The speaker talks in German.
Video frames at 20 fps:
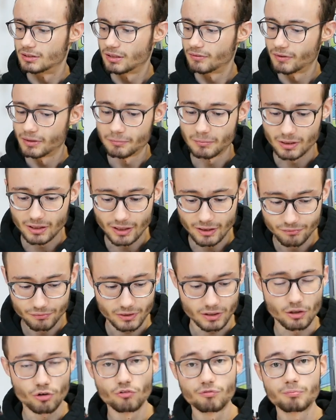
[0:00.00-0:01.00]
da Äh, ich mal
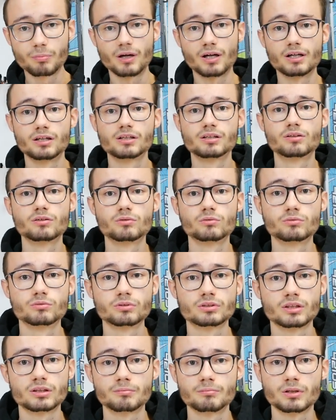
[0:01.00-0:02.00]
einfach aufbehalten
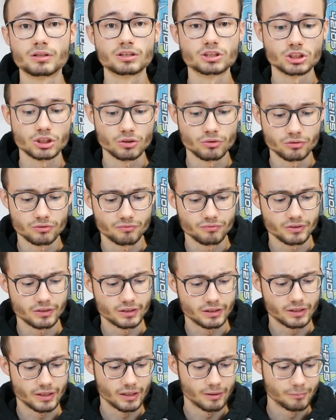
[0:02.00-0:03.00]
und hätte mal geschaut, wie
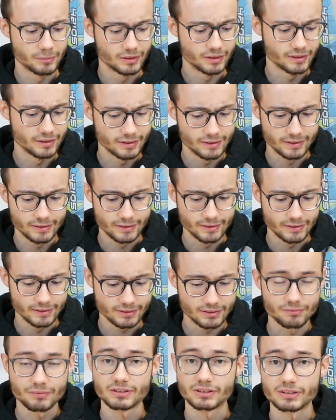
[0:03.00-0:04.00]
ich damit dann, äh,
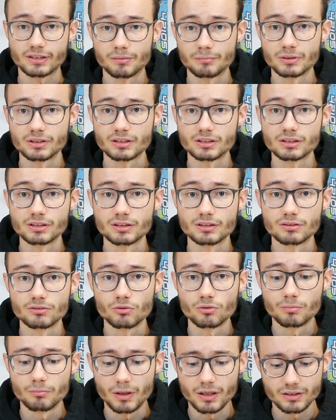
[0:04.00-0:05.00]
also was ich damit dann
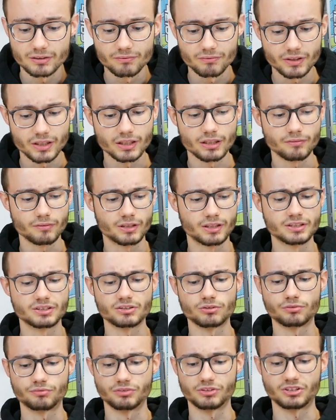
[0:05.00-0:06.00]
noch machen werde, habe ich
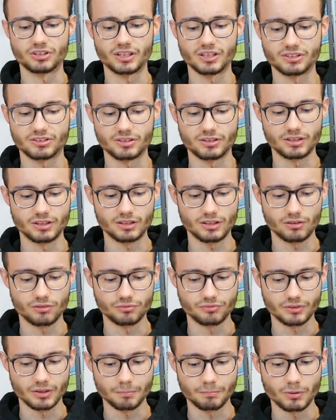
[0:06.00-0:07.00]
jetzt auch fürs erste nicht
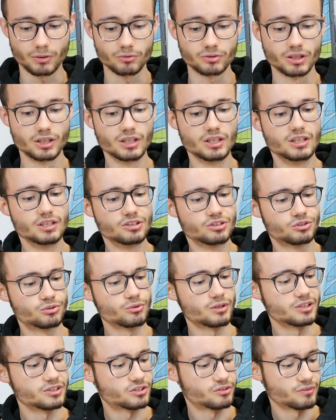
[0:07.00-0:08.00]
aufgebaut.
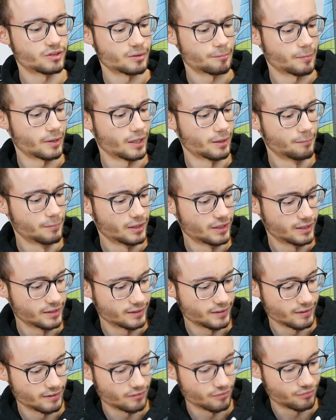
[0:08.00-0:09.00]
So, also wir haben einmal
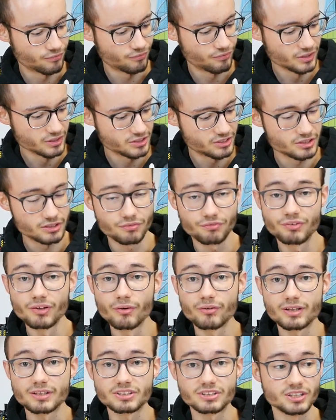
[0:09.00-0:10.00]
die
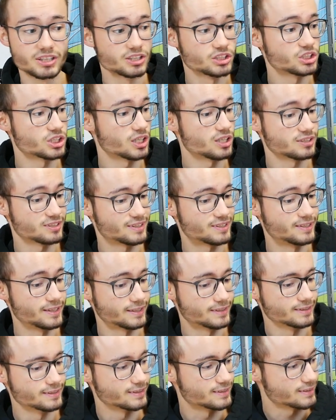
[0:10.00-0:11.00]
40410 Charles
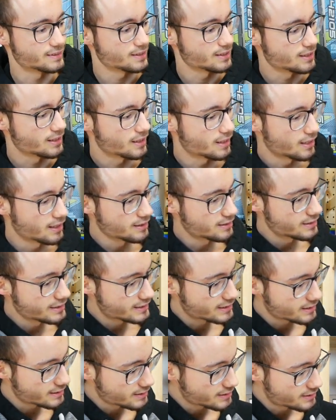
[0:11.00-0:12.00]
Dickens
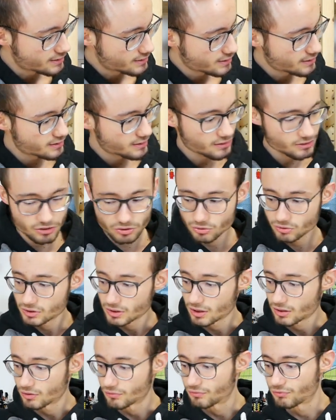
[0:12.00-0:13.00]
Gratis Set dazu,
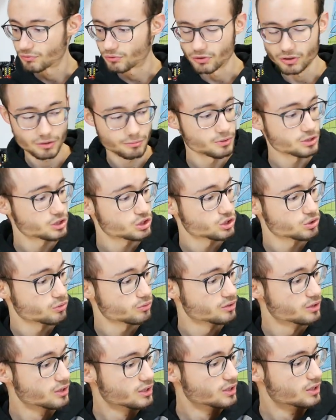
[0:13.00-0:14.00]
darauf freue ich mich
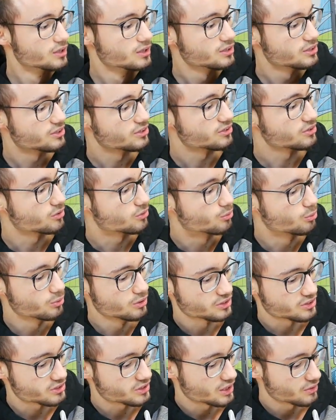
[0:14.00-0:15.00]
schon. Das ist ein
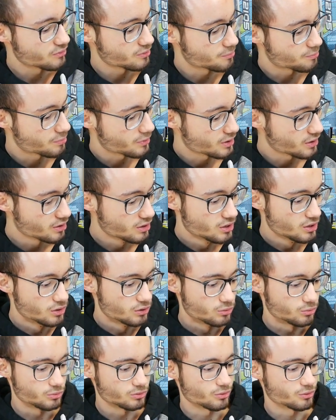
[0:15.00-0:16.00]
cooles GWP
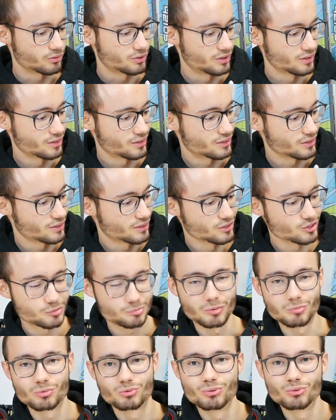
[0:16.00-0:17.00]
und auch hier die
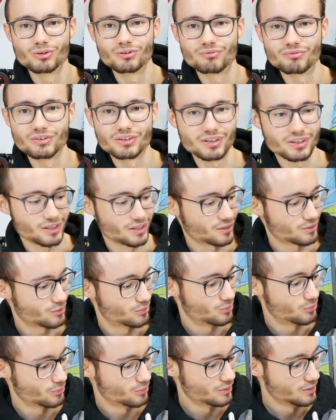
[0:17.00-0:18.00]
Christbaumkugel finde ich echt
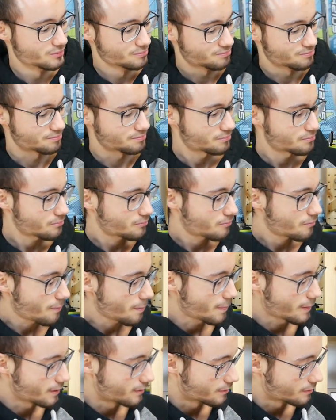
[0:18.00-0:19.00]
cool.
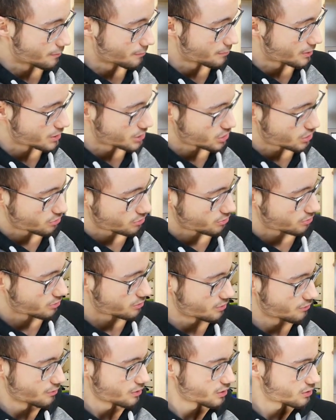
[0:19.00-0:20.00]
Äh, mal schauen,
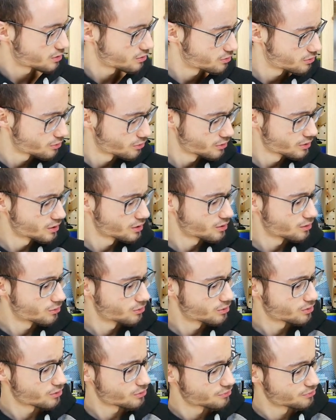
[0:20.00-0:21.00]
die werde ich heuer
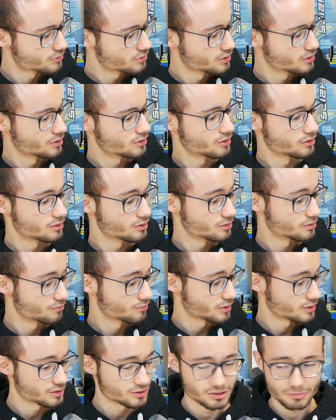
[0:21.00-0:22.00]
auch auf den äh,
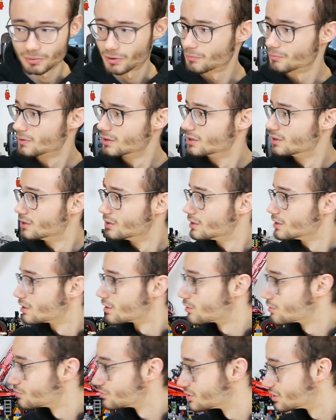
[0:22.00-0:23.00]
Weihnachtsbaum
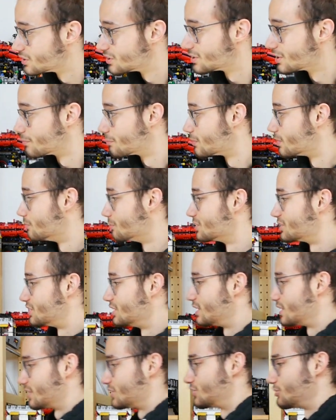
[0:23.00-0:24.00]
aufsetzen, da bin ich mir
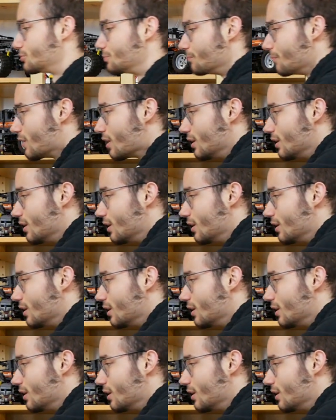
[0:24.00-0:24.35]
sicher. So,